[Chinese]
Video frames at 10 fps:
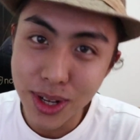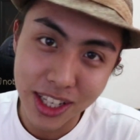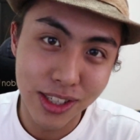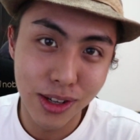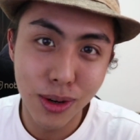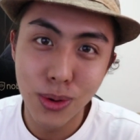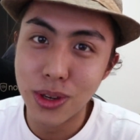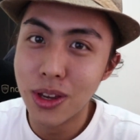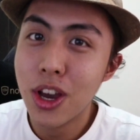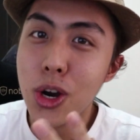One 的时候
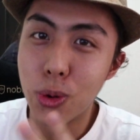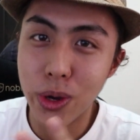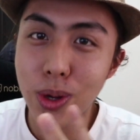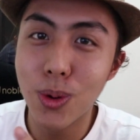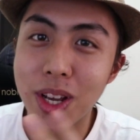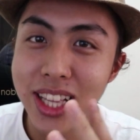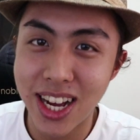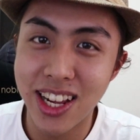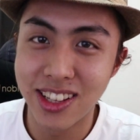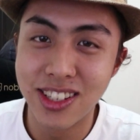会回归
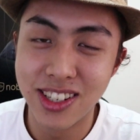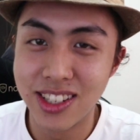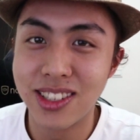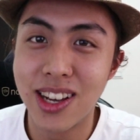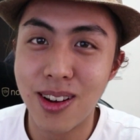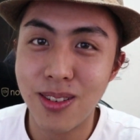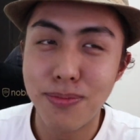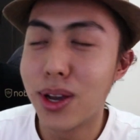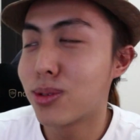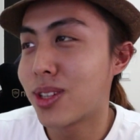大量的人潮，
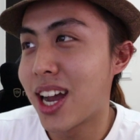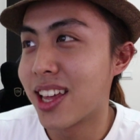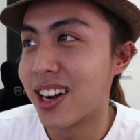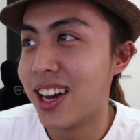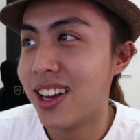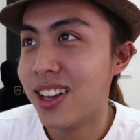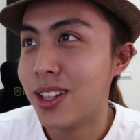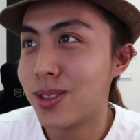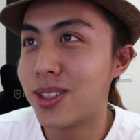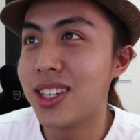不要说大量啦，
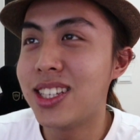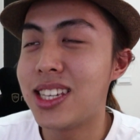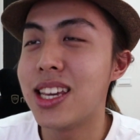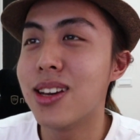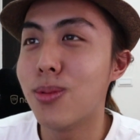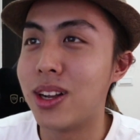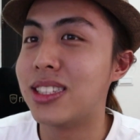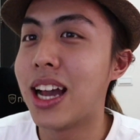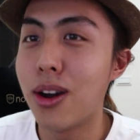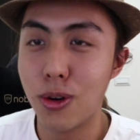只是一些
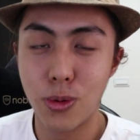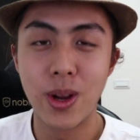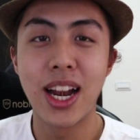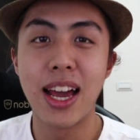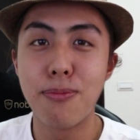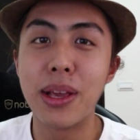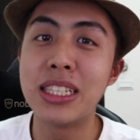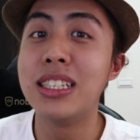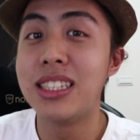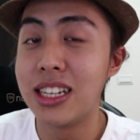玩家会回来。毕
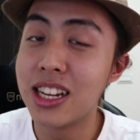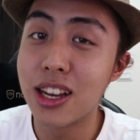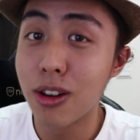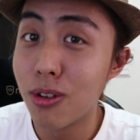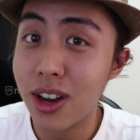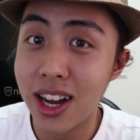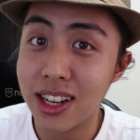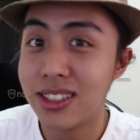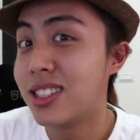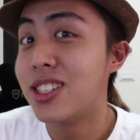竟金裂空
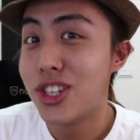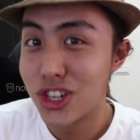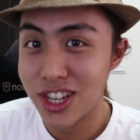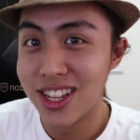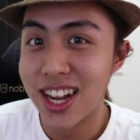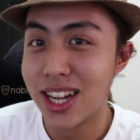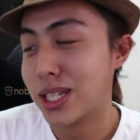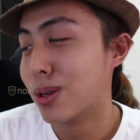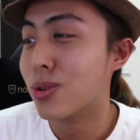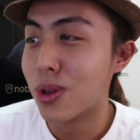啊、Z 神
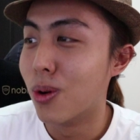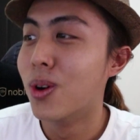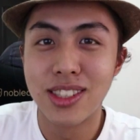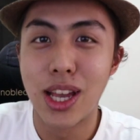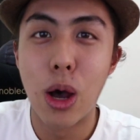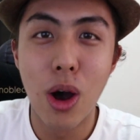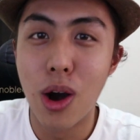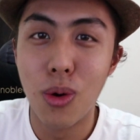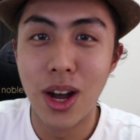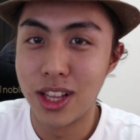啊都有超
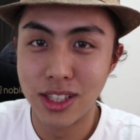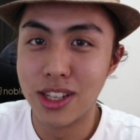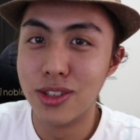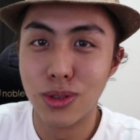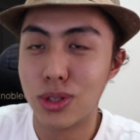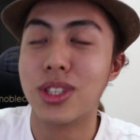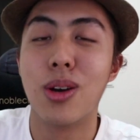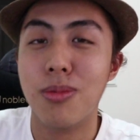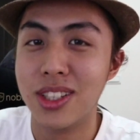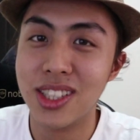豪华的阵容，就
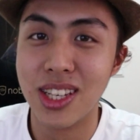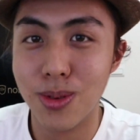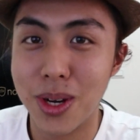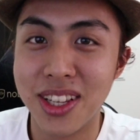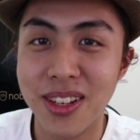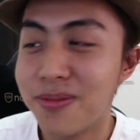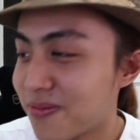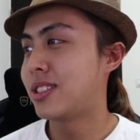在我们的 Z One 了。